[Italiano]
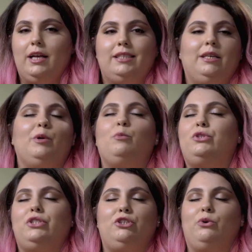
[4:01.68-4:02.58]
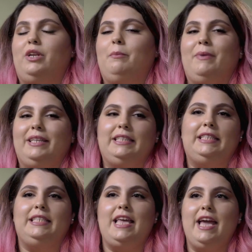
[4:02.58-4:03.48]
Siamo emozioni,
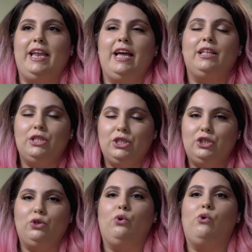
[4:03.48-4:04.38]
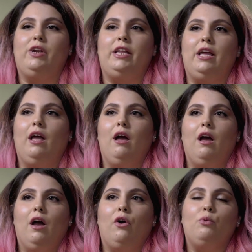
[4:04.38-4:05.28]
pensieri, azioni,
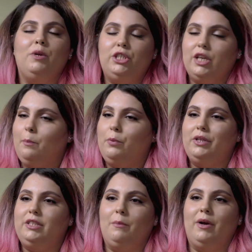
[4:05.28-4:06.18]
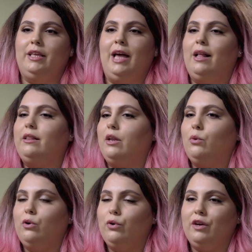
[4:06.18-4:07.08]
come ci rapportiamo agli altri,
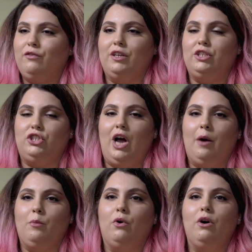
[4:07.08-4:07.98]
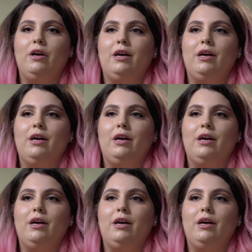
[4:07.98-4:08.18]
quello che facciamo.